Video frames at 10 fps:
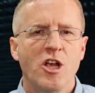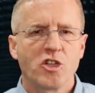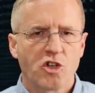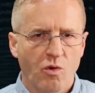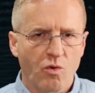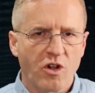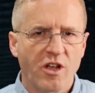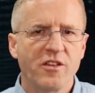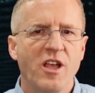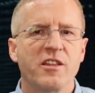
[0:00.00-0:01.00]

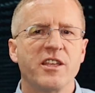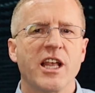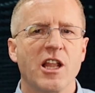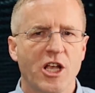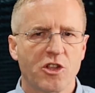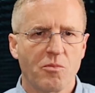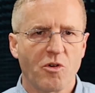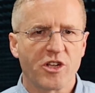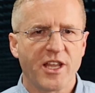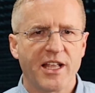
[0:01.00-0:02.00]
schlucken die
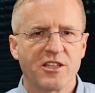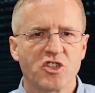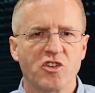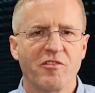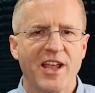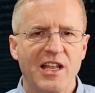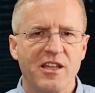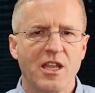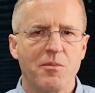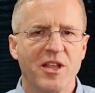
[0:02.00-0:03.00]
elektromagnetischen
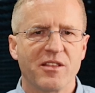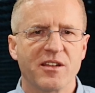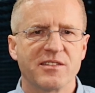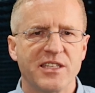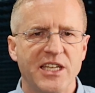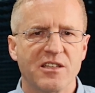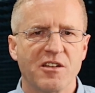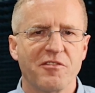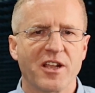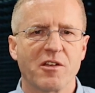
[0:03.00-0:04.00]
Wellen im
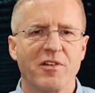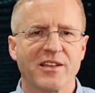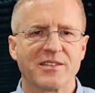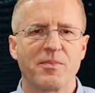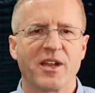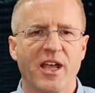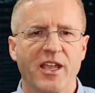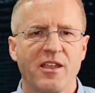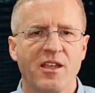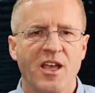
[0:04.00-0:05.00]
interessierten
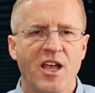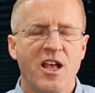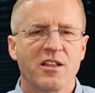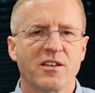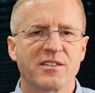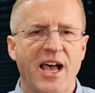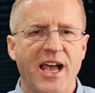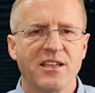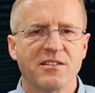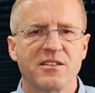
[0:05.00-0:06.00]
Frequenzbereich. Das
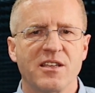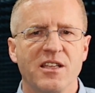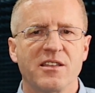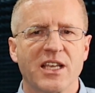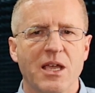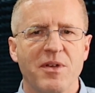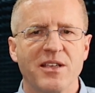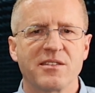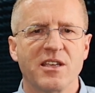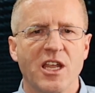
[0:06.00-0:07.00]
heißt, der
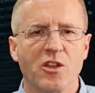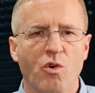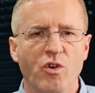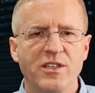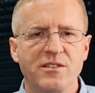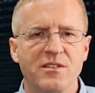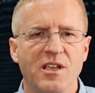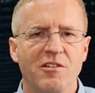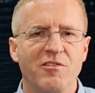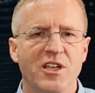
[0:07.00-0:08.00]
gemessene
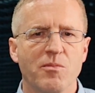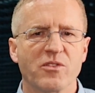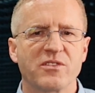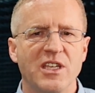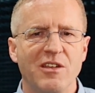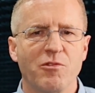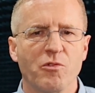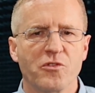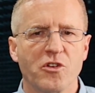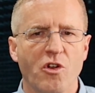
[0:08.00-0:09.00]
Noise wird
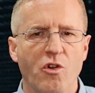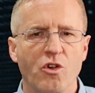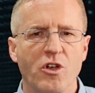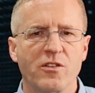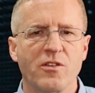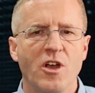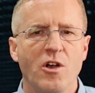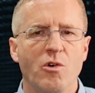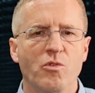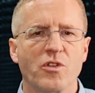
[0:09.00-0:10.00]
massiv unterdrückt
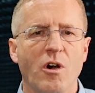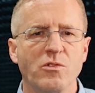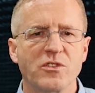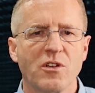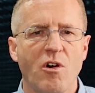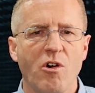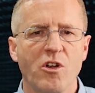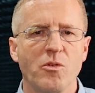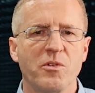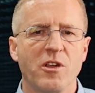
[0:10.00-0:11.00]
und
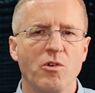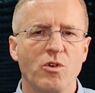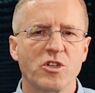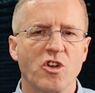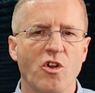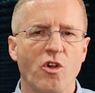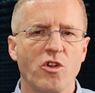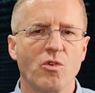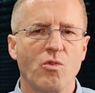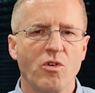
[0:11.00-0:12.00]
Aussagen über die
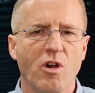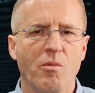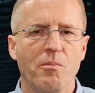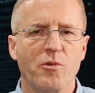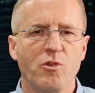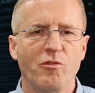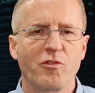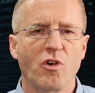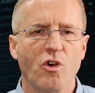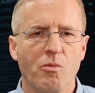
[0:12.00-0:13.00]
Rückstreuung am
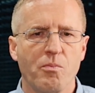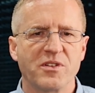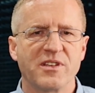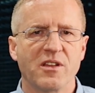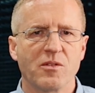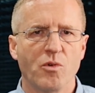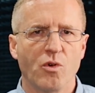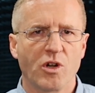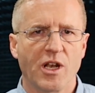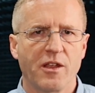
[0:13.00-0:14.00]
Prüfkörper sind
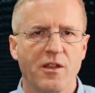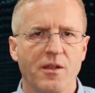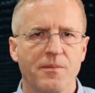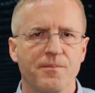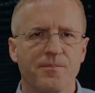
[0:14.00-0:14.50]
möglich.